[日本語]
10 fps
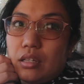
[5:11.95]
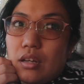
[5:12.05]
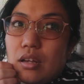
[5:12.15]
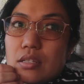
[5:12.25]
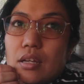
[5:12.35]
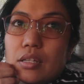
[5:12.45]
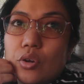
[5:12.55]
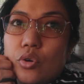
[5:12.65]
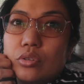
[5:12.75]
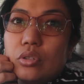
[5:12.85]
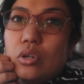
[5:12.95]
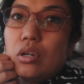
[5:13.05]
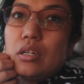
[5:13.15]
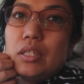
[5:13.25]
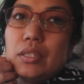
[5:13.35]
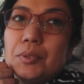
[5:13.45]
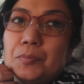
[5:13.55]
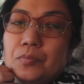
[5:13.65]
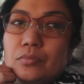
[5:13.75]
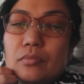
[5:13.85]
なんかさ、日本の
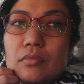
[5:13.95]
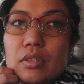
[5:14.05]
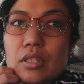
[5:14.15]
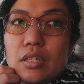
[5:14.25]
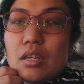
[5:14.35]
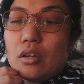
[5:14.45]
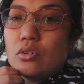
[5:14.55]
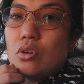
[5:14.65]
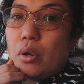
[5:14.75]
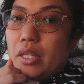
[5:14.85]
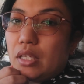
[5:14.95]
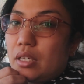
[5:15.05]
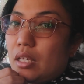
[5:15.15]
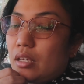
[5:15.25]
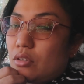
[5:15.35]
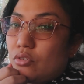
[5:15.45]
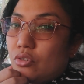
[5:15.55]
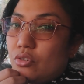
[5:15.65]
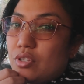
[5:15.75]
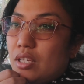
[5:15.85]
105円だっけ
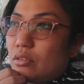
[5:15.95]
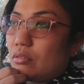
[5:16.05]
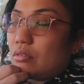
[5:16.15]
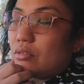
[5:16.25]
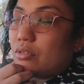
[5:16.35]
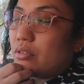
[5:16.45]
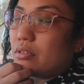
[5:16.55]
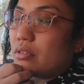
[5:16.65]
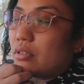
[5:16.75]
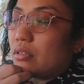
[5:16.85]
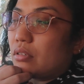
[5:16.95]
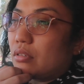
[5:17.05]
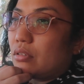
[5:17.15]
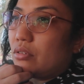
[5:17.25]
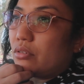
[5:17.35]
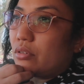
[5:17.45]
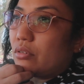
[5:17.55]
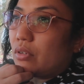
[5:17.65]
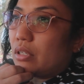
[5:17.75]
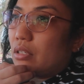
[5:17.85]
?99 セント、99セント、
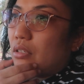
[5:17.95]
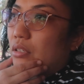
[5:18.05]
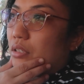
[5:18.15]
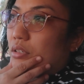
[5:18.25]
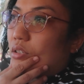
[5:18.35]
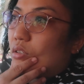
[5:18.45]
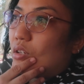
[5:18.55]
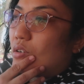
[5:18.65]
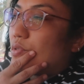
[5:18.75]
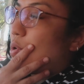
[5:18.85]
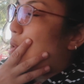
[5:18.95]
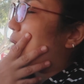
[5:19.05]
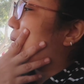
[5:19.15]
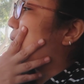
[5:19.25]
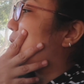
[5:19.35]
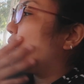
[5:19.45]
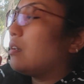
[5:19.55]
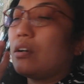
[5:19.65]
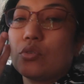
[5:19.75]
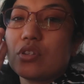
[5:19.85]
99円。105円か
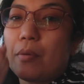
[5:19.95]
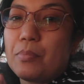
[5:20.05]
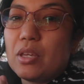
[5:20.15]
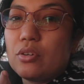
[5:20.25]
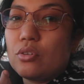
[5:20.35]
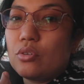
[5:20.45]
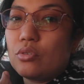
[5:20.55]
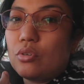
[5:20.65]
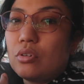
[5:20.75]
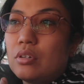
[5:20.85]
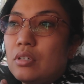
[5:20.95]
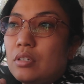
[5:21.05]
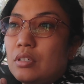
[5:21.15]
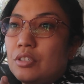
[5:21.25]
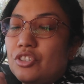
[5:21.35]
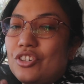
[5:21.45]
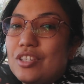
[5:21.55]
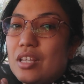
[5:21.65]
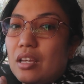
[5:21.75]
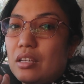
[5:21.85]
なんかのさ、ピンク色の
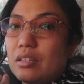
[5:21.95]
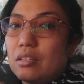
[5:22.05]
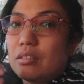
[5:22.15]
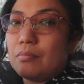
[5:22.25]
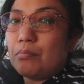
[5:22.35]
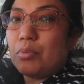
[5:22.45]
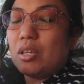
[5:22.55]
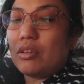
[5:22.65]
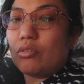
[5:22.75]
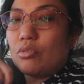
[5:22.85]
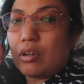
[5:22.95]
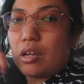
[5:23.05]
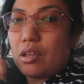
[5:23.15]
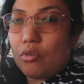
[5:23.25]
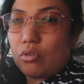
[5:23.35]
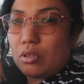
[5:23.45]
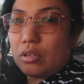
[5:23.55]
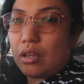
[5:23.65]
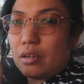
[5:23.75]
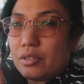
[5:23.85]
小さいピンク色のかき氷っ
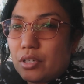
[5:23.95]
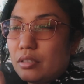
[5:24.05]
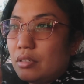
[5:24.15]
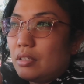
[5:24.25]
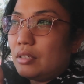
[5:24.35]
てあるじゃん。